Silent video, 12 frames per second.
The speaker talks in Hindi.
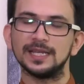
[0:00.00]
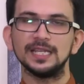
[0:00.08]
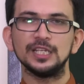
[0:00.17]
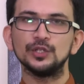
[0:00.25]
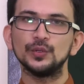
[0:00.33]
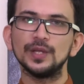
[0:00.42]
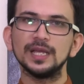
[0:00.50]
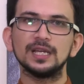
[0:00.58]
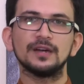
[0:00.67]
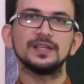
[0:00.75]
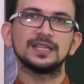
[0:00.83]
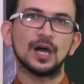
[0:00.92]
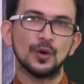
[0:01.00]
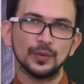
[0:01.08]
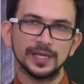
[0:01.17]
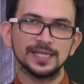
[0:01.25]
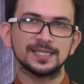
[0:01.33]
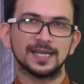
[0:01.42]
यानी इन्होंने कविताओं
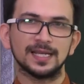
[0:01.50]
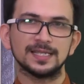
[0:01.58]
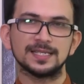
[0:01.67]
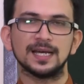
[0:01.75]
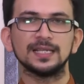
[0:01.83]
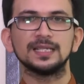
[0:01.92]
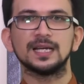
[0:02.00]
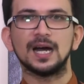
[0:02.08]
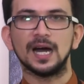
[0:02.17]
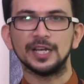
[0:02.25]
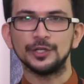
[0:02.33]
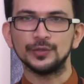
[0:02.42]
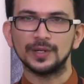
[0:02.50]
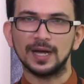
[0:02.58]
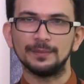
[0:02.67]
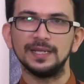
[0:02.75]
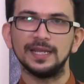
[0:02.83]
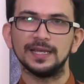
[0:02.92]
के साथ साथ कहानियों का
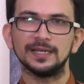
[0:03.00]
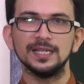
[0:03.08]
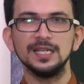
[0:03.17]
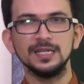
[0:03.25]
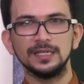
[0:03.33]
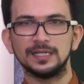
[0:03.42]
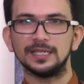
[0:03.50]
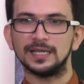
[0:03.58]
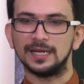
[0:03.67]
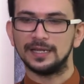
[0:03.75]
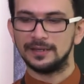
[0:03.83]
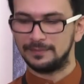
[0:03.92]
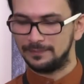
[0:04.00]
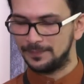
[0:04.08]
भी लेखन किया है